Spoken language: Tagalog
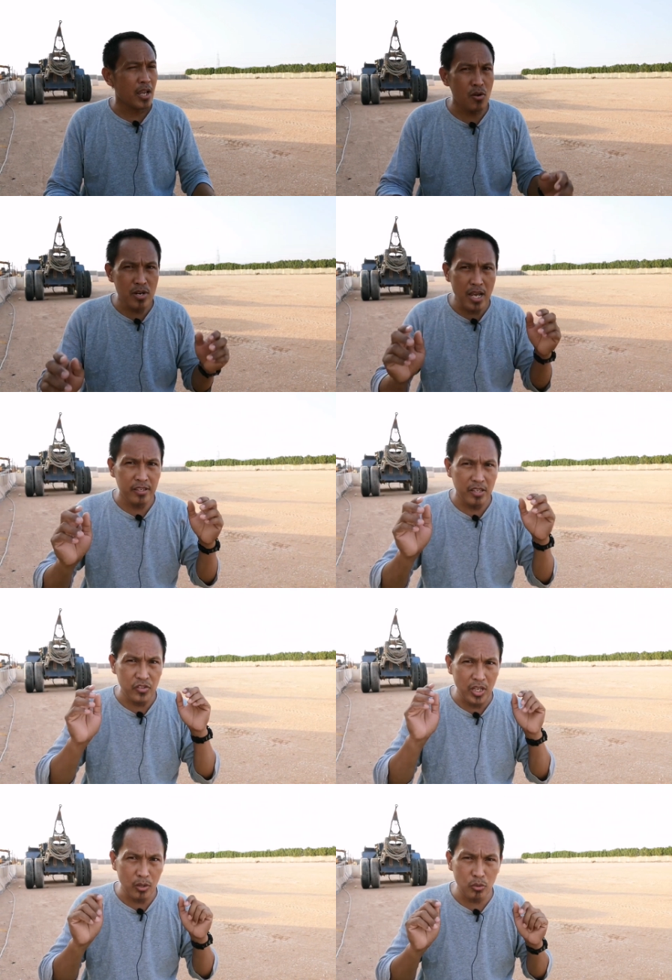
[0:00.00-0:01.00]
Ngayon guys,
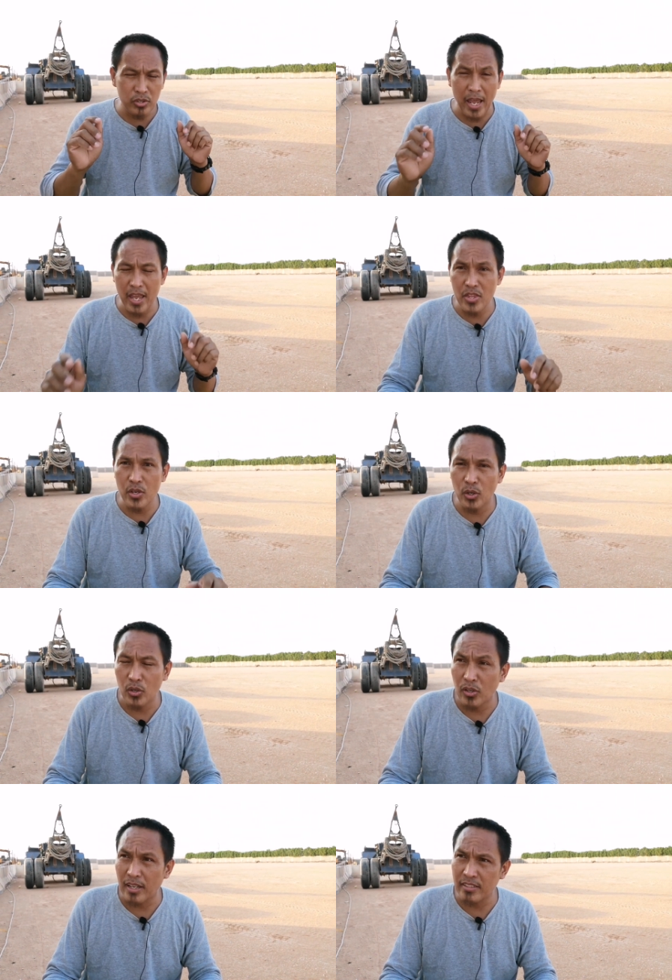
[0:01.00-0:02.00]
i-share ko to sa
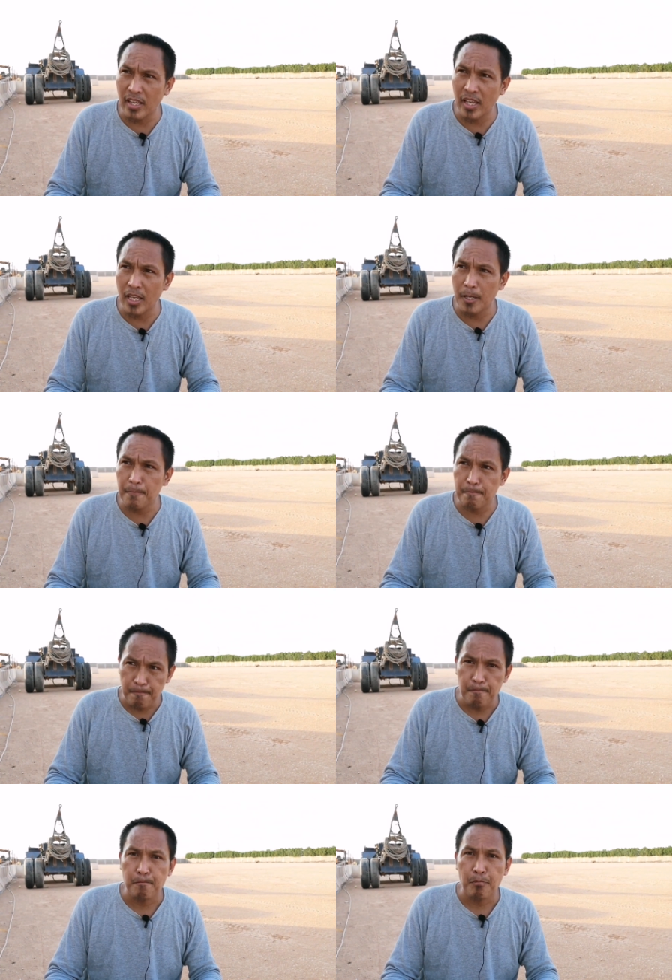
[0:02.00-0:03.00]
inyo kasi
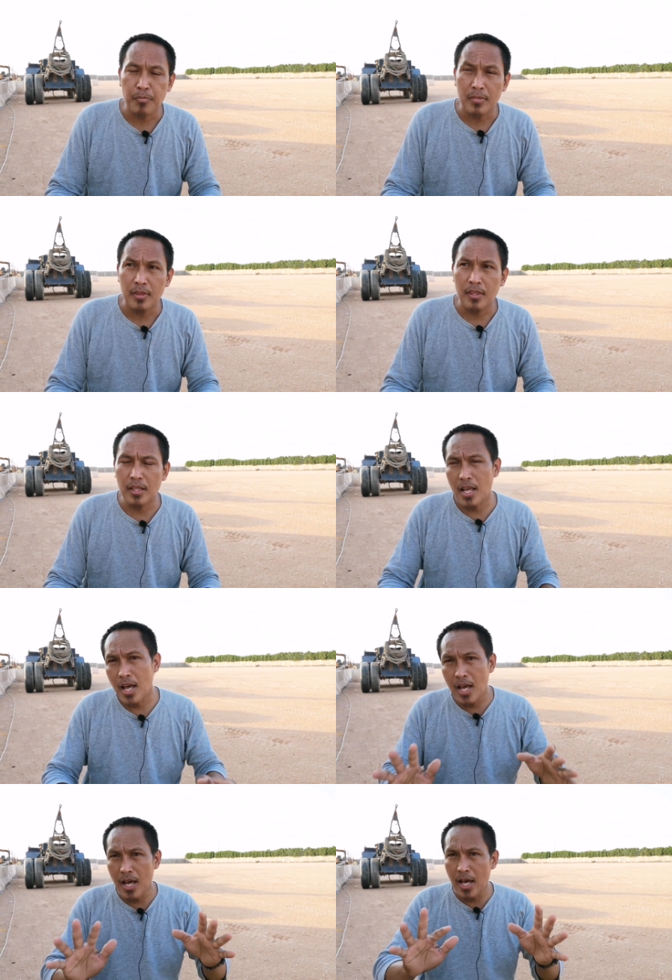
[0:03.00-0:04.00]

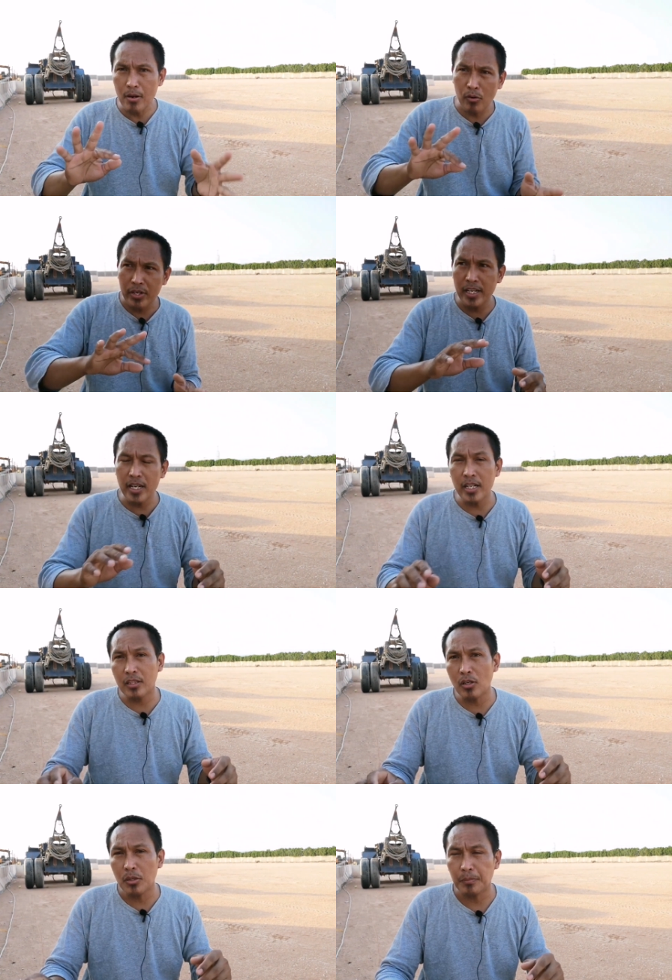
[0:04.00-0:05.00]
na ano ko din
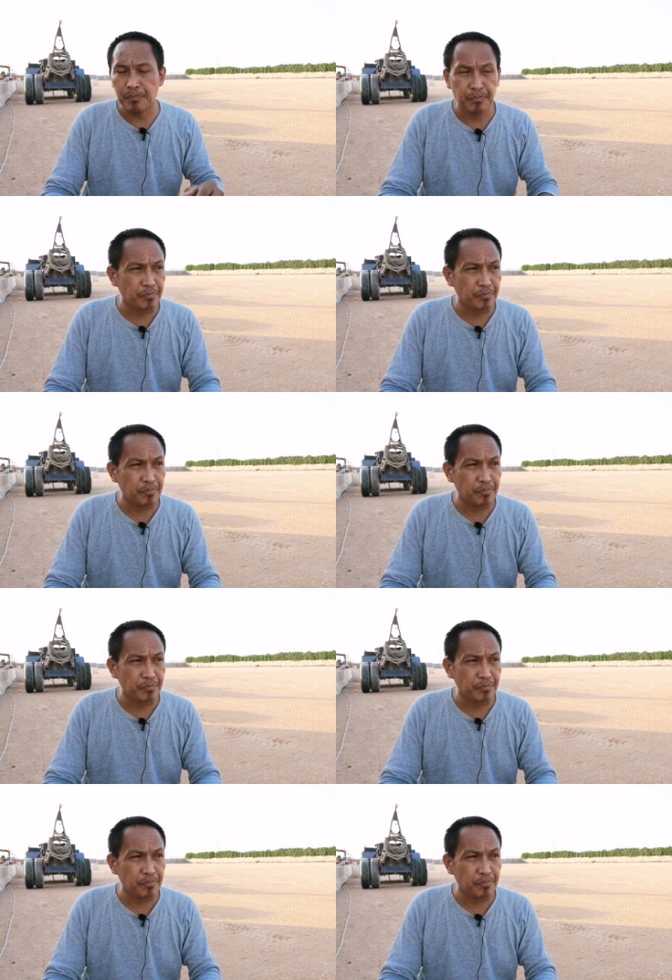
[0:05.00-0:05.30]
nito.